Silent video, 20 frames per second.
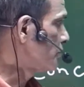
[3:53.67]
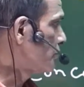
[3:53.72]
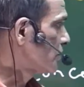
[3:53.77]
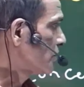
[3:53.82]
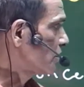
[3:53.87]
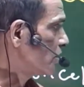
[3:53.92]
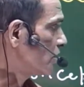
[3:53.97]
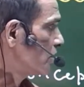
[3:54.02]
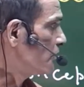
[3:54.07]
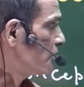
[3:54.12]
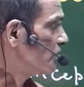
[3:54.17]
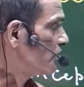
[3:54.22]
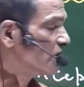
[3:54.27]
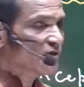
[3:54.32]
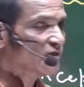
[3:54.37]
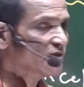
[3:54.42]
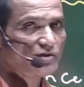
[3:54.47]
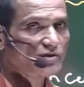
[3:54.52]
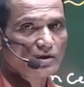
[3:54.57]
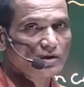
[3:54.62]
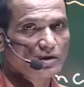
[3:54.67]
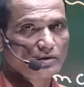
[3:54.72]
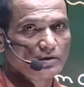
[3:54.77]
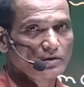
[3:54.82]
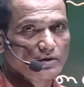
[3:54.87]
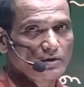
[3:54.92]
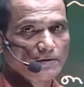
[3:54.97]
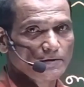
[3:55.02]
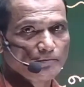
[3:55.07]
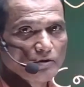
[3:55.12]
कम्युनिकेशन कहते
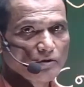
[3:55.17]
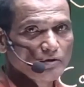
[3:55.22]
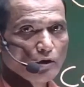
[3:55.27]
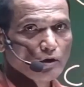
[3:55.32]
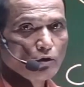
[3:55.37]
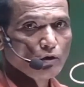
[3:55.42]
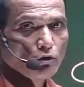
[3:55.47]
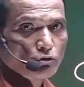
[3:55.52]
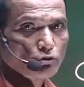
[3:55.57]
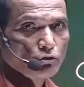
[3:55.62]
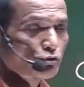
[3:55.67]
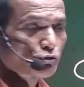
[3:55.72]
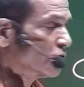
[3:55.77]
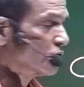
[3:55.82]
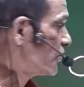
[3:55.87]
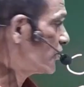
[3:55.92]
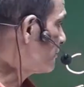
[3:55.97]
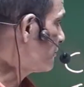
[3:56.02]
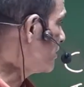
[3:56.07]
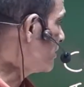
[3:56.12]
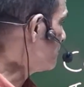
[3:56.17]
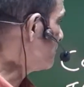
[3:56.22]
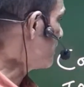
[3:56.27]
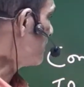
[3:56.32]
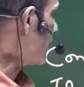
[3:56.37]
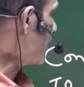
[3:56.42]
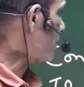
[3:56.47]
हैं और थोड़ी सी फिर मैं आगे